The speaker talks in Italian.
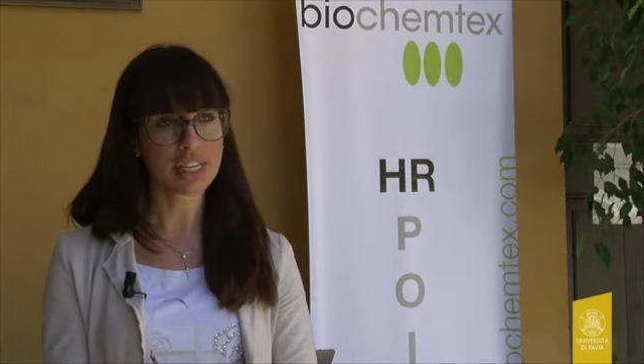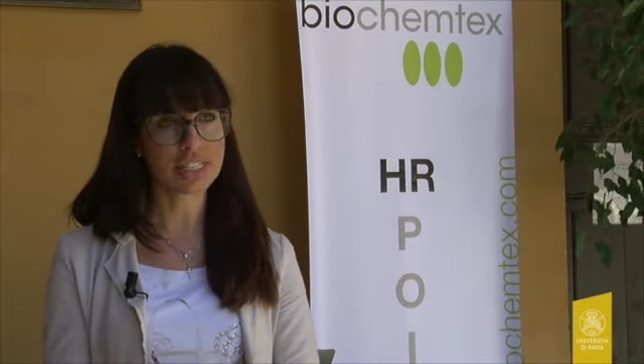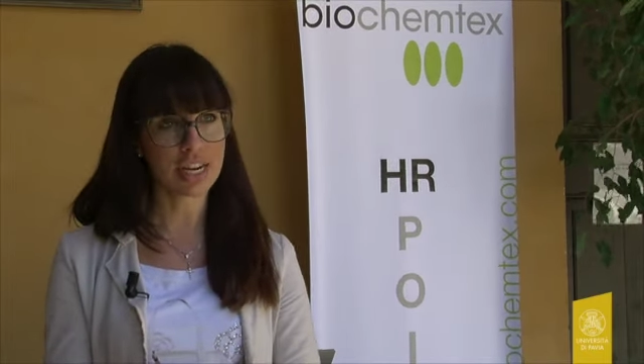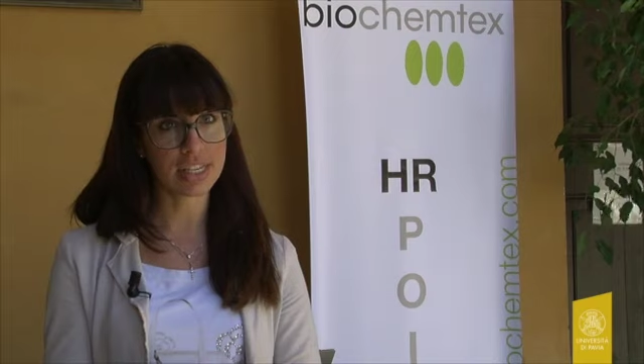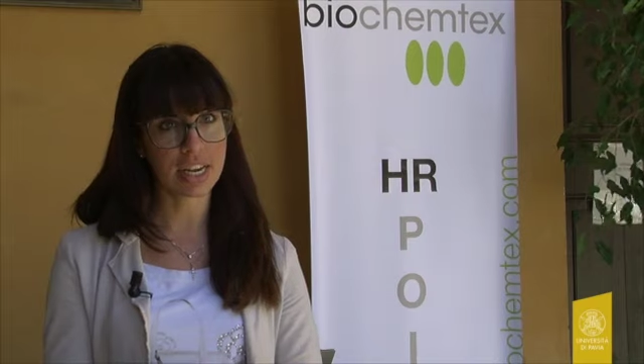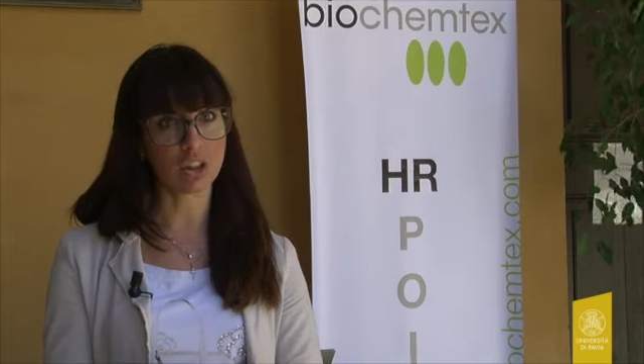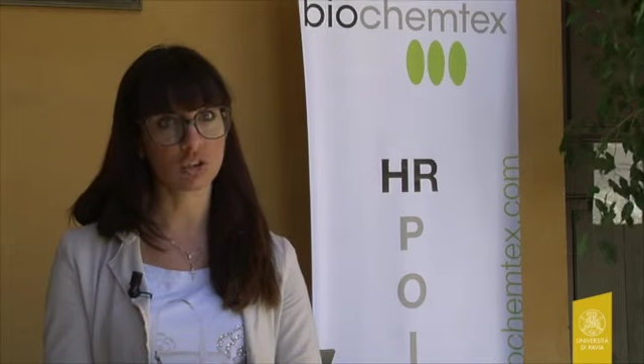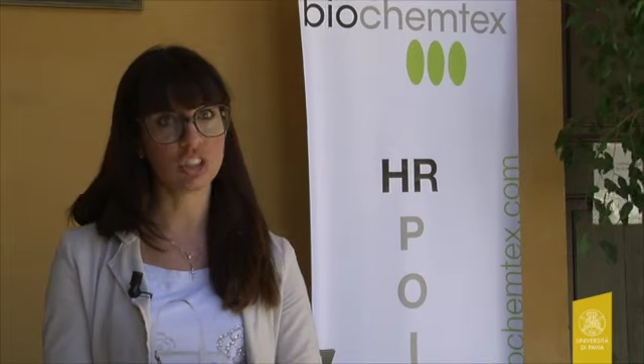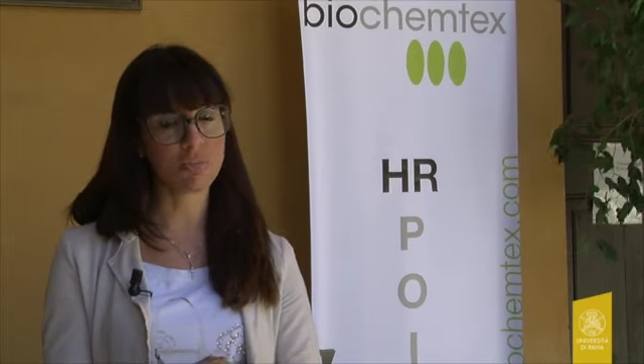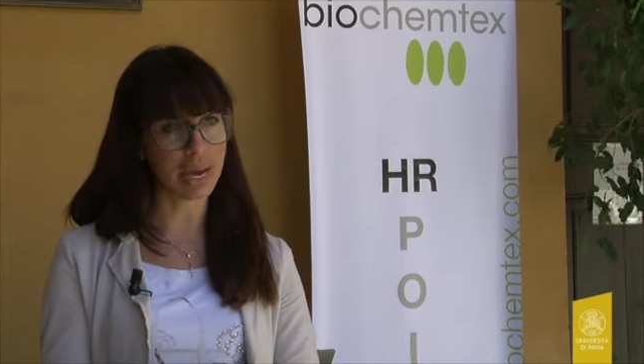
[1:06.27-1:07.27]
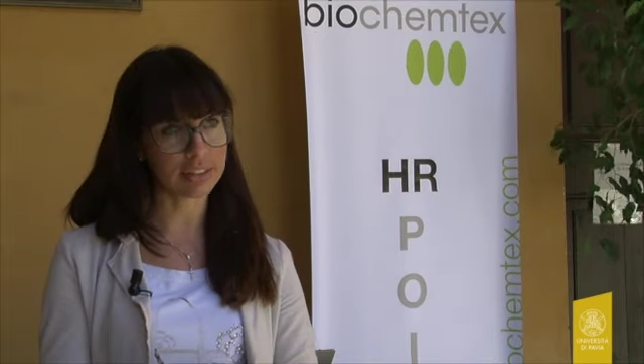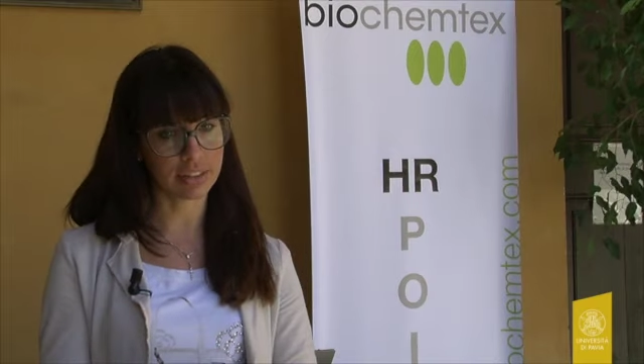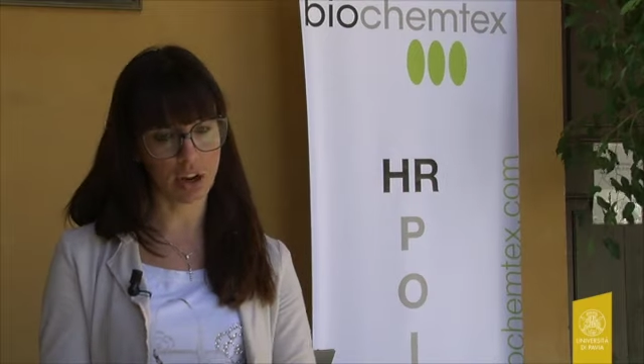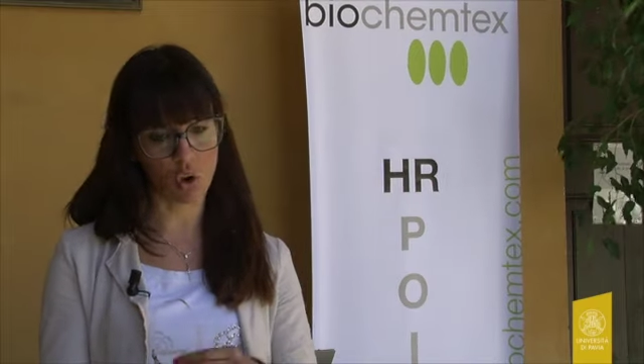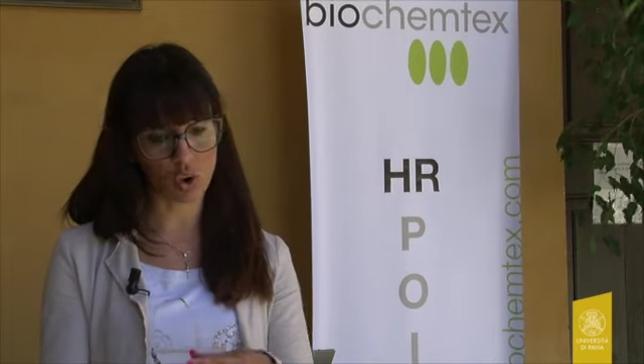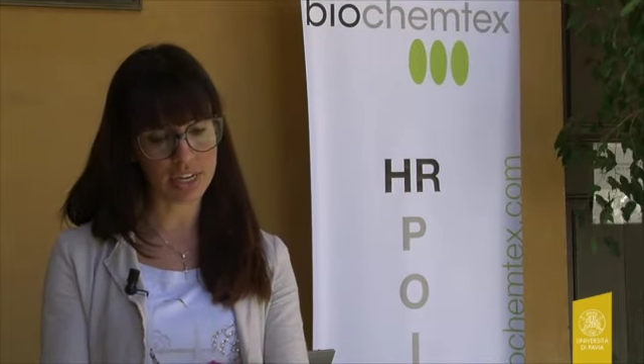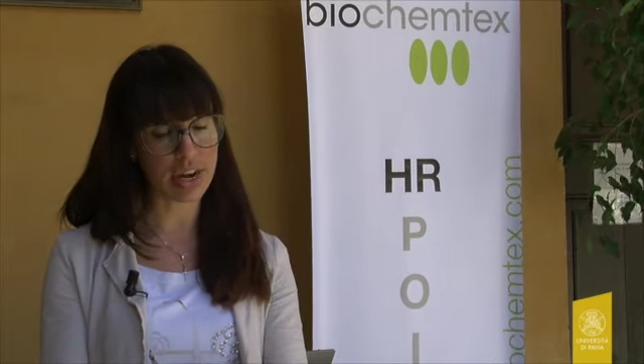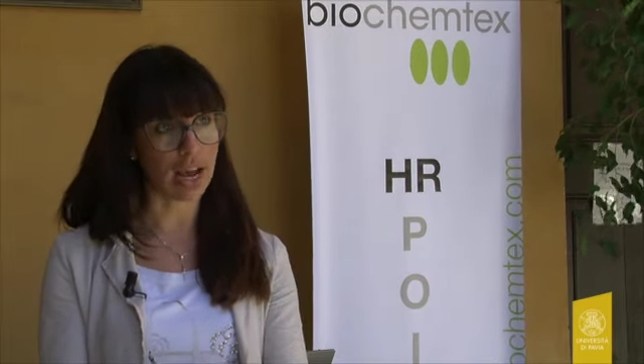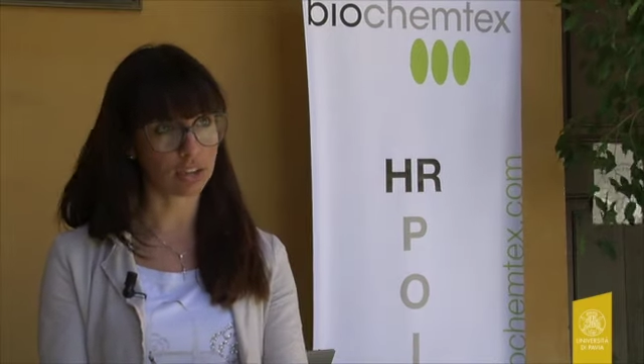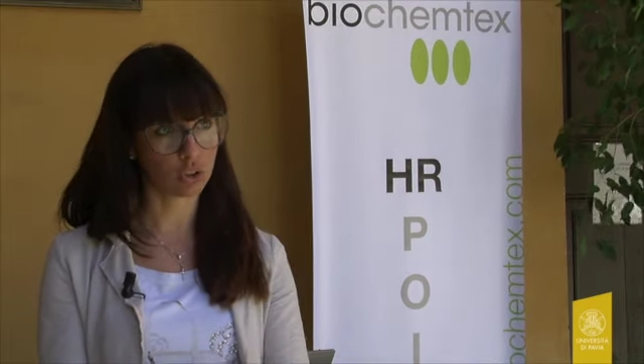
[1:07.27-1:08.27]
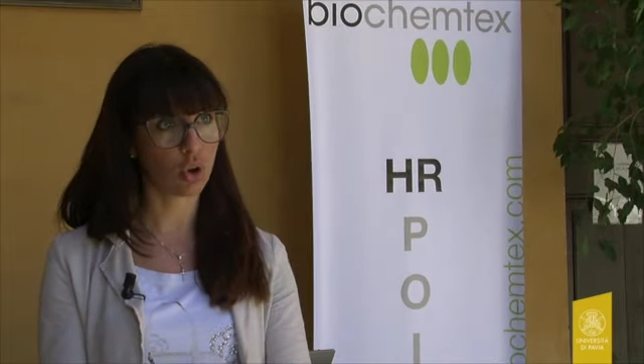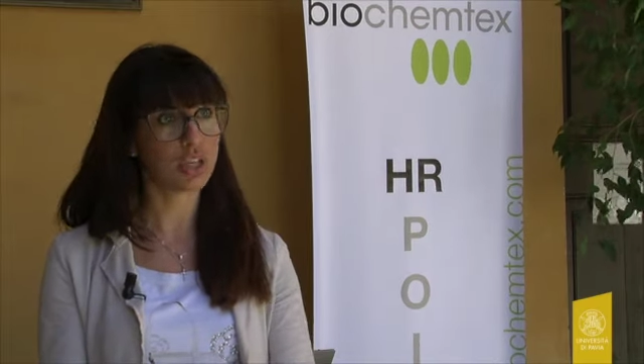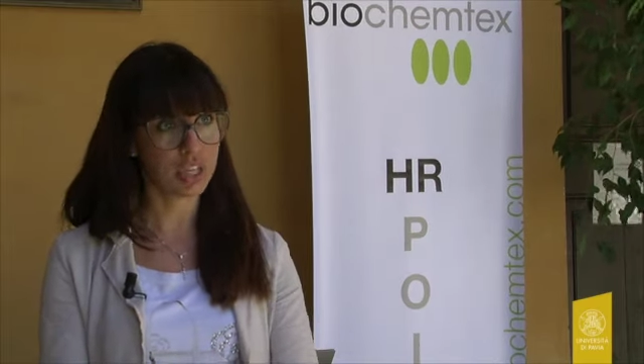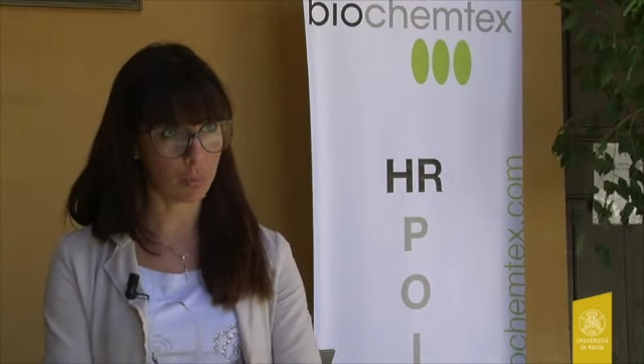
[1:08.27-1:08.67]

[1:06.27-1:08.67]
essere in grado di metterlo in atto in